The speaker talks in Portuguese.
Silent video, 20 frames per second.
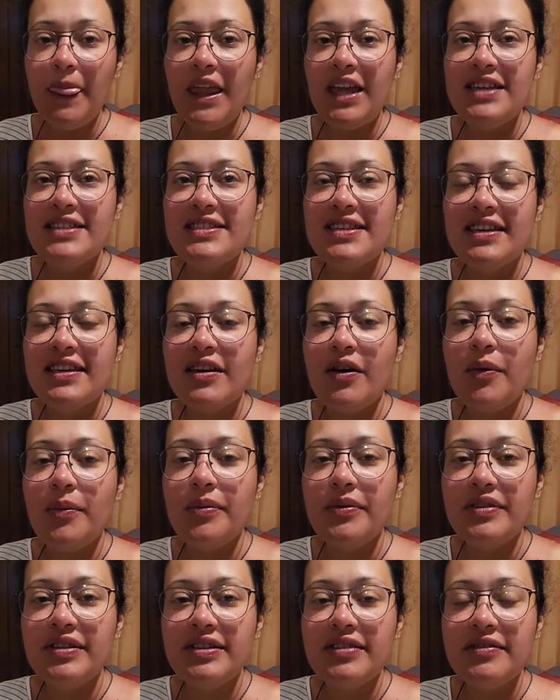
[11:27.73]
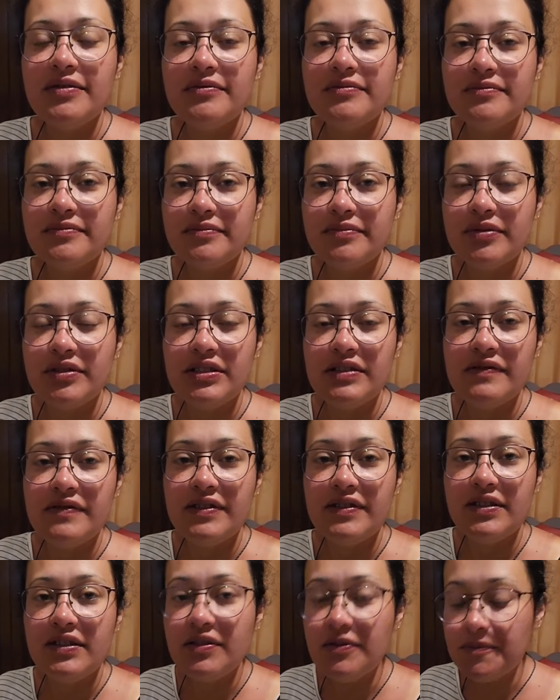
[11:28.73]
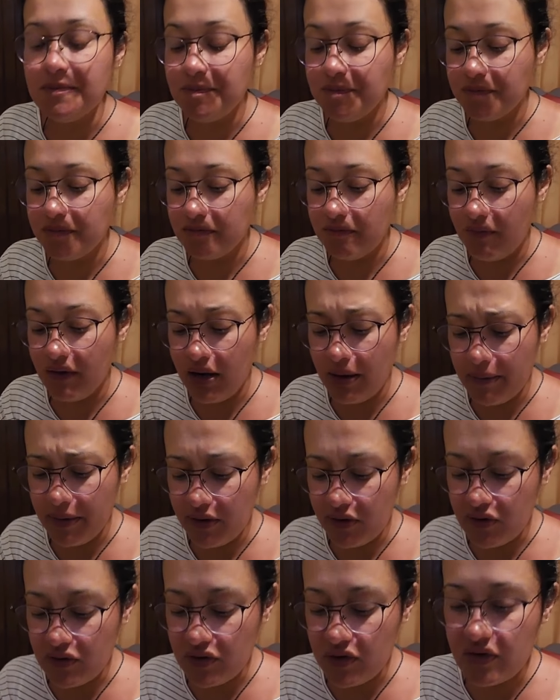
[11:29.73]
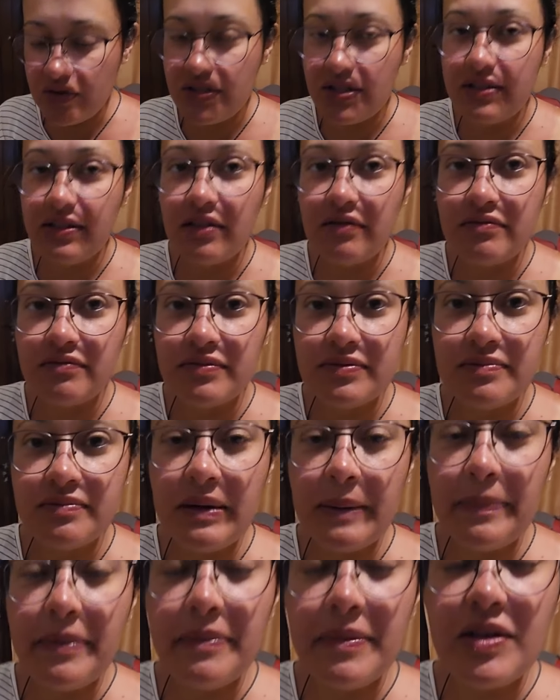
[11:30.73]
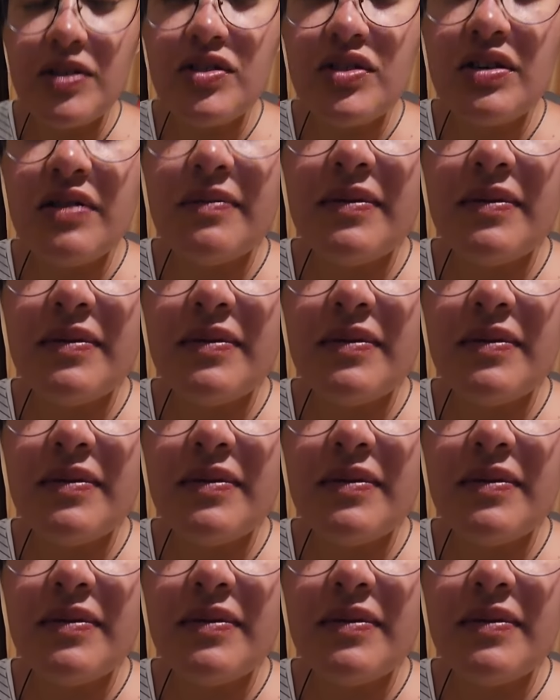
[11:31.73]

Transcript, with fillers: Esse aqui é o bolinho boliviano. Ele é bem gostoso, ele tem um, uma pimentinha